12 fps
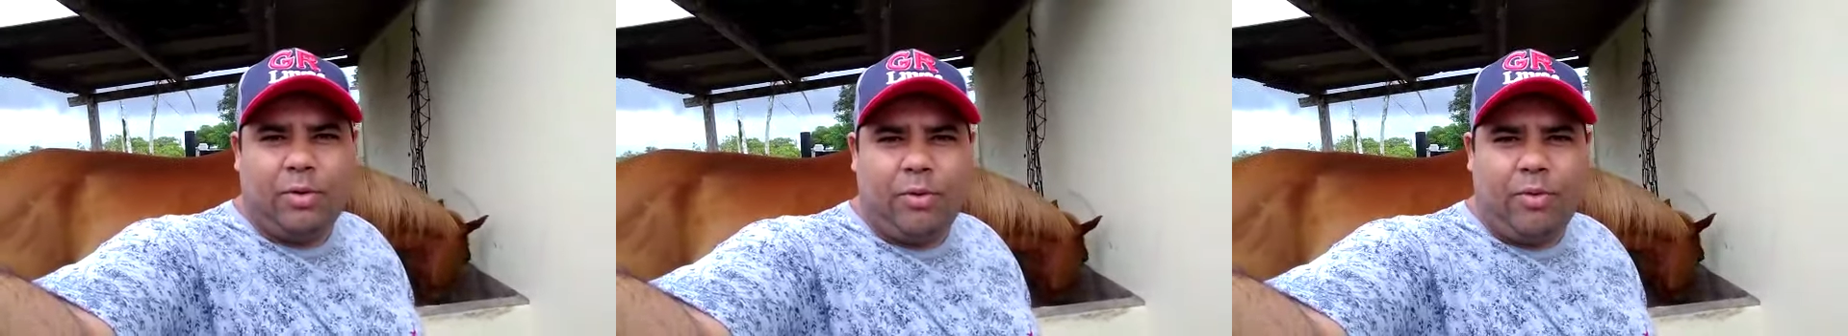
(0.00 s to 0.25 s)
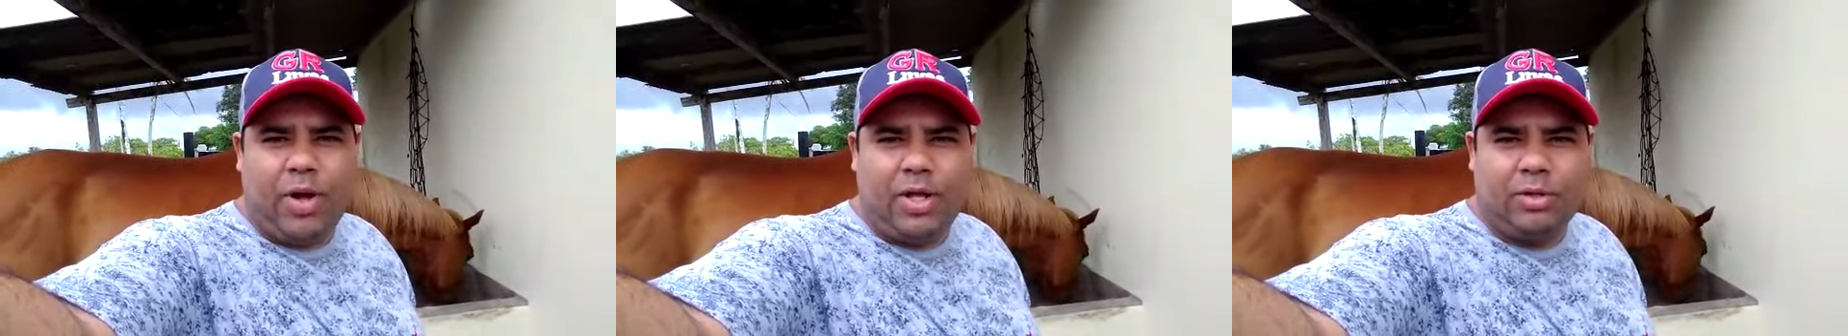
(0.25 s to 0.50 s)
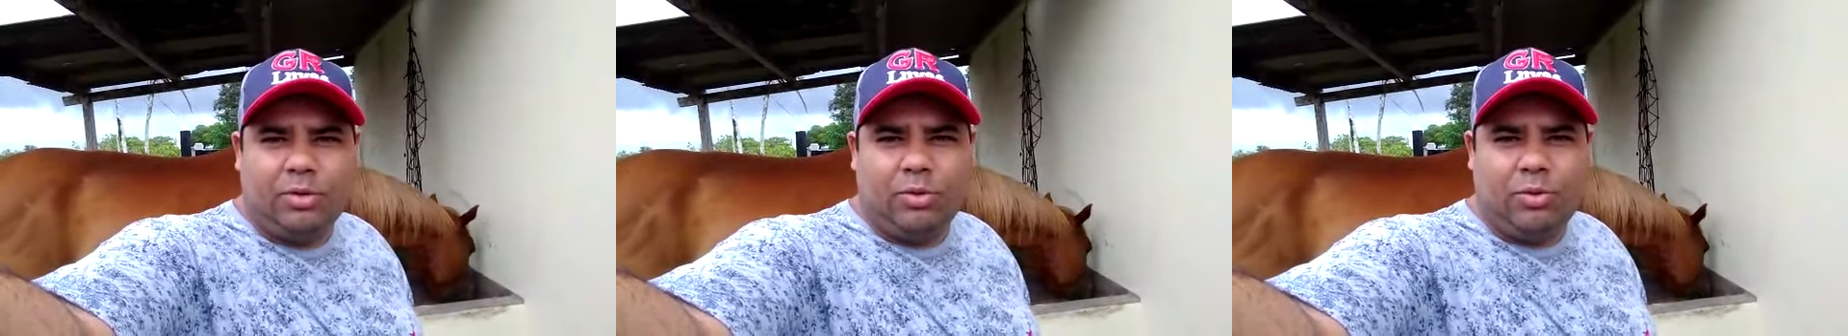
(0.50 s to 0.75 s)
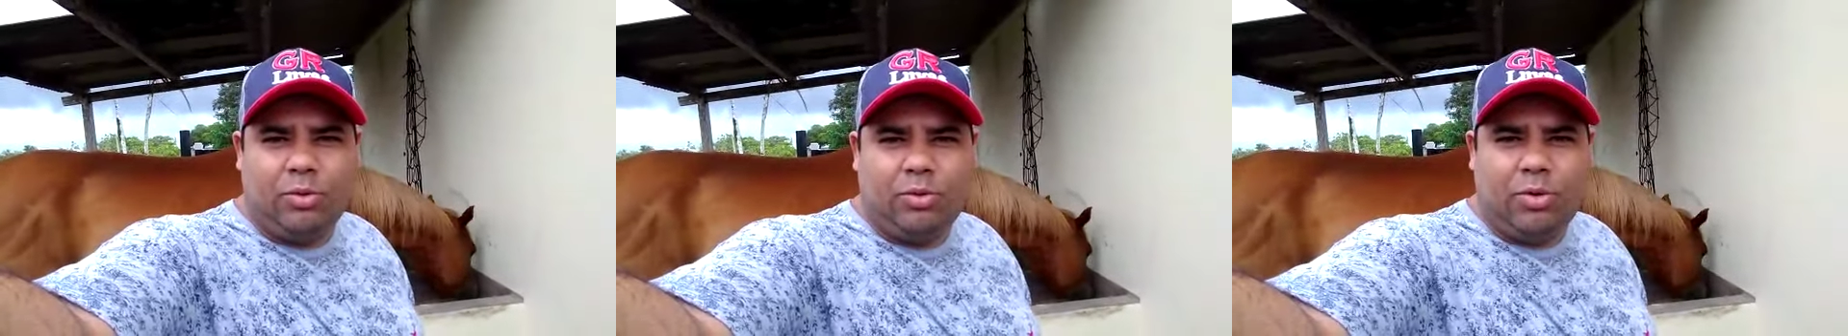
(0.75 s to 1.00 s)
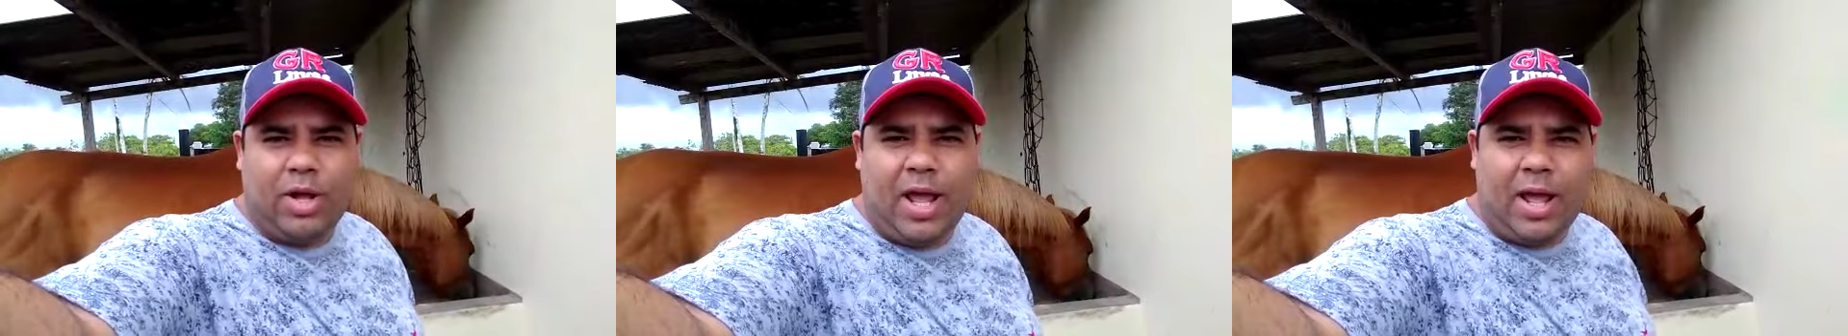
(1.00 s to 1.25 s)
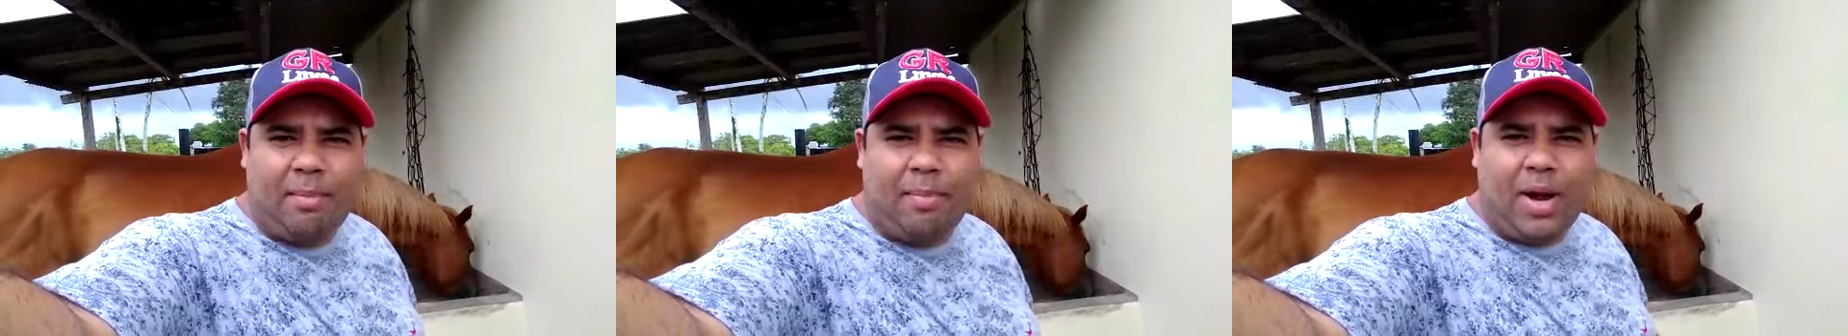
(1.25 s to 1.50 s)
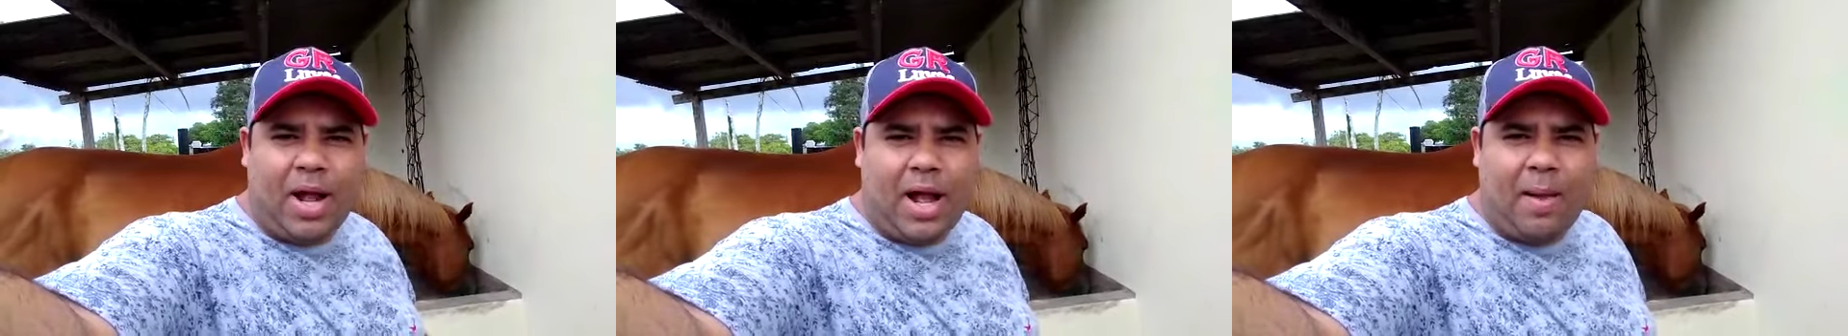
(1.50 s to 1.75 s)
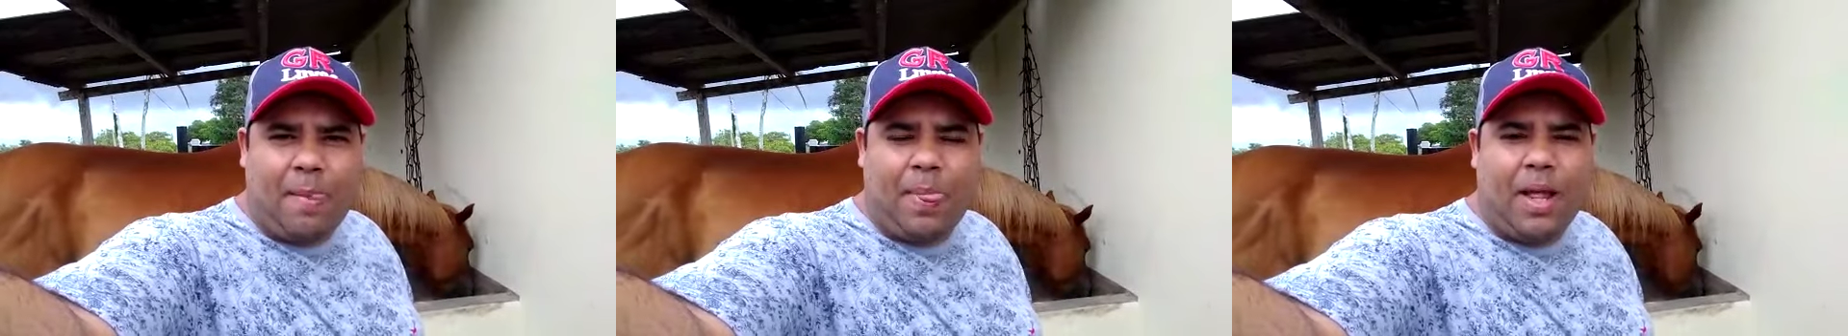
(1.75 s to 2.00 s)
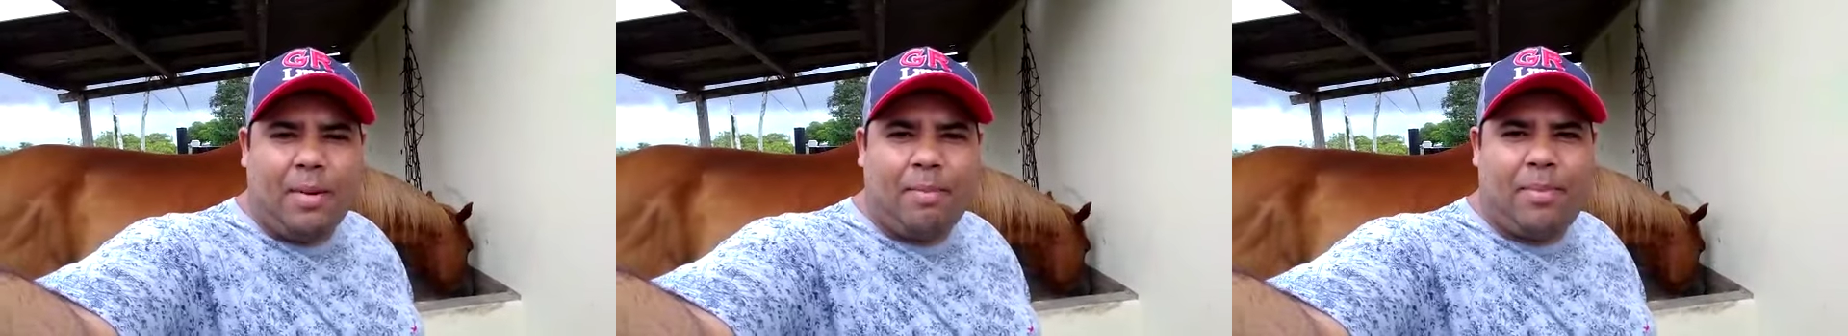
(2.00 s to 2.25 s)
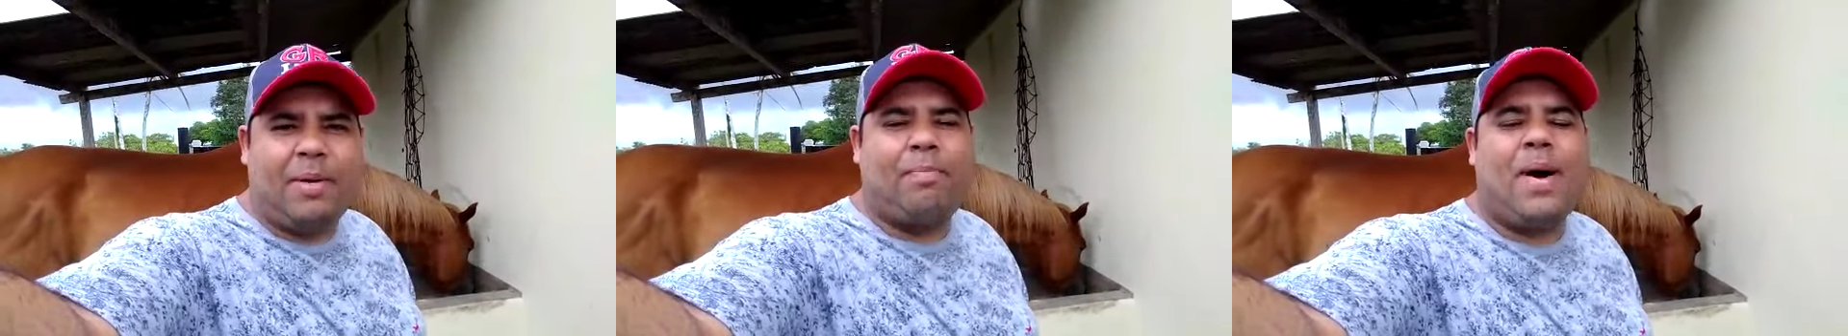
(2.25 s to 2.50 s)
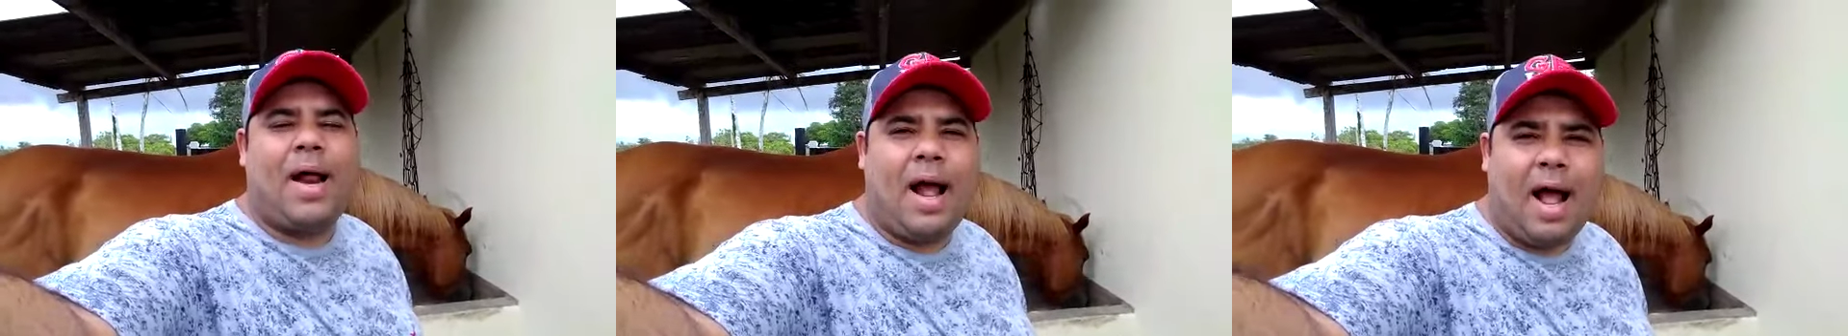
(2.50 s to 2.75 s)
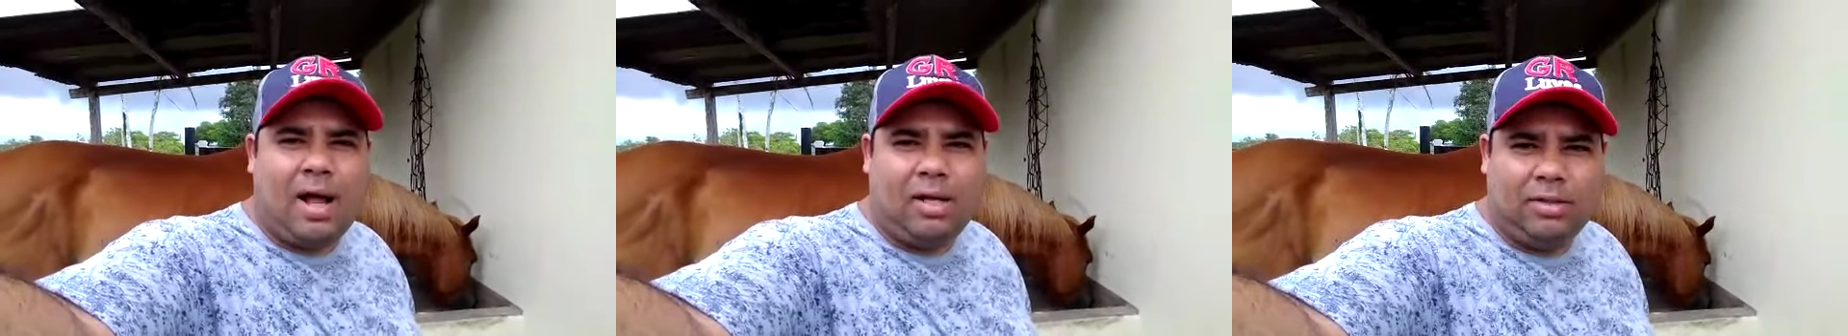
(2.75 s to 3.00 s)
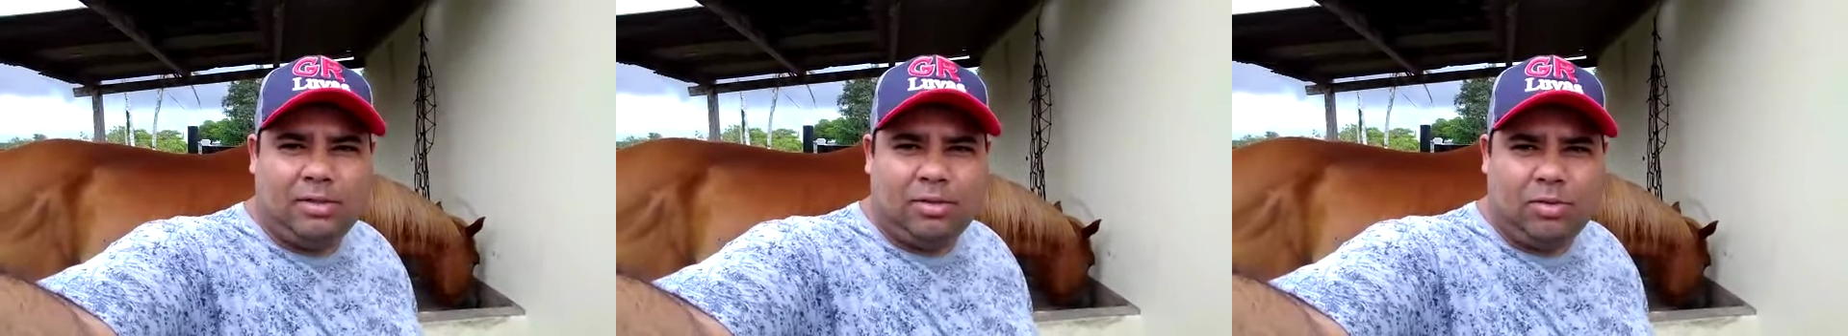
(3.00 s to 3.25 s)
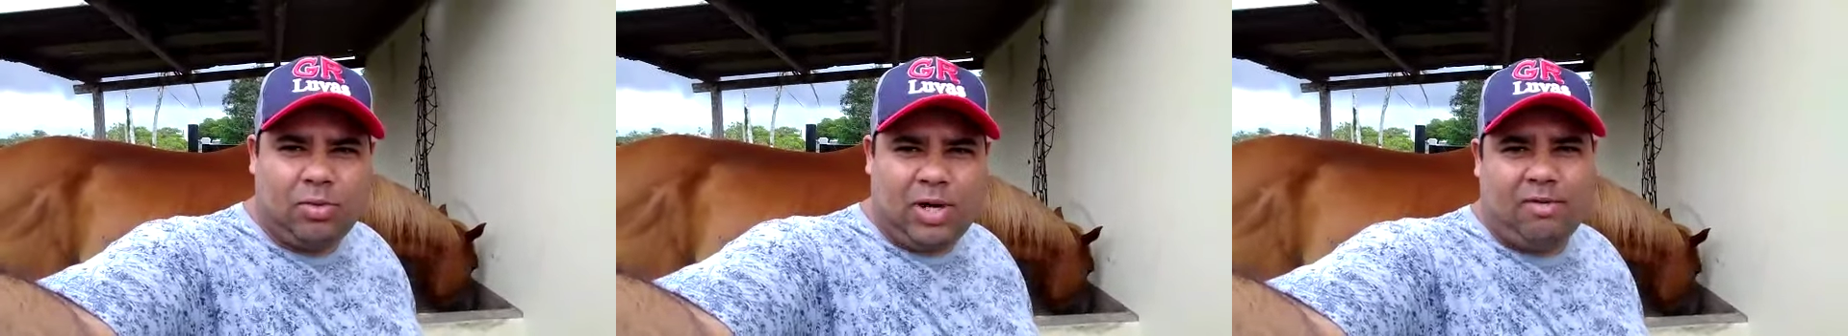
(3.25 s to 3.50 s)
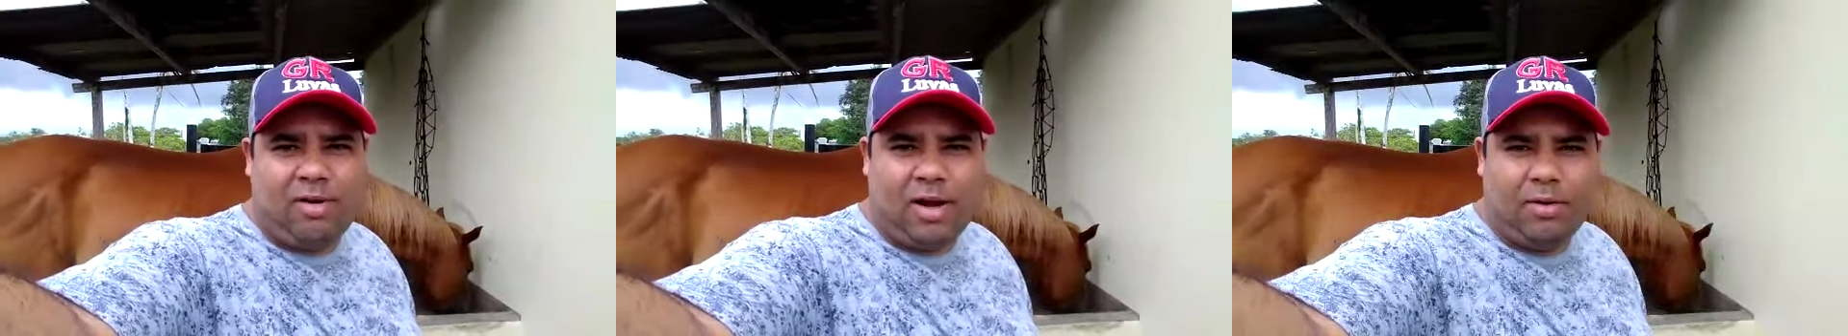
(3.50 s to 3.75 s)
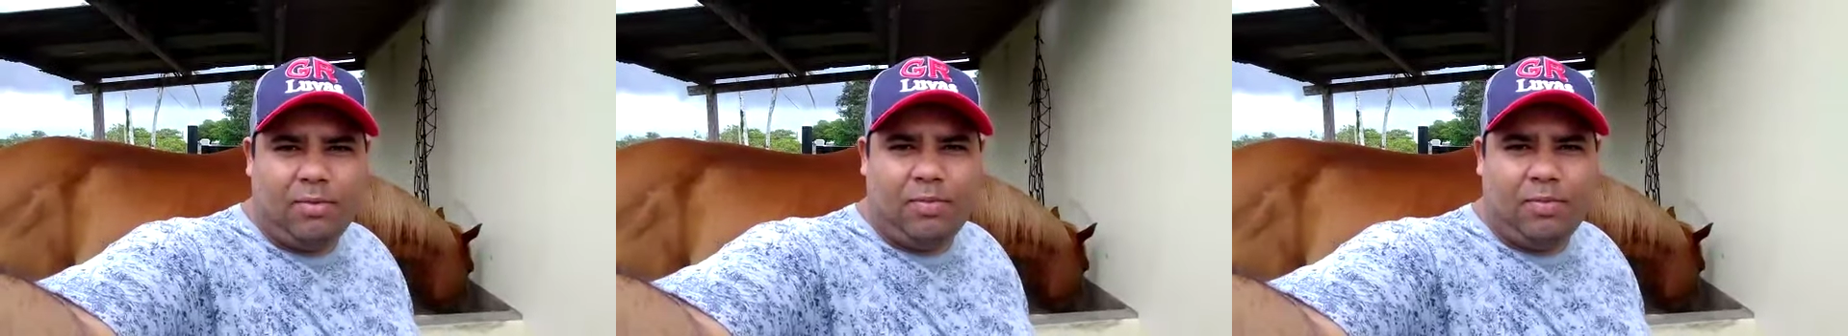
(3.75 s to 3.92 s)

quando é para preparar o cavalo.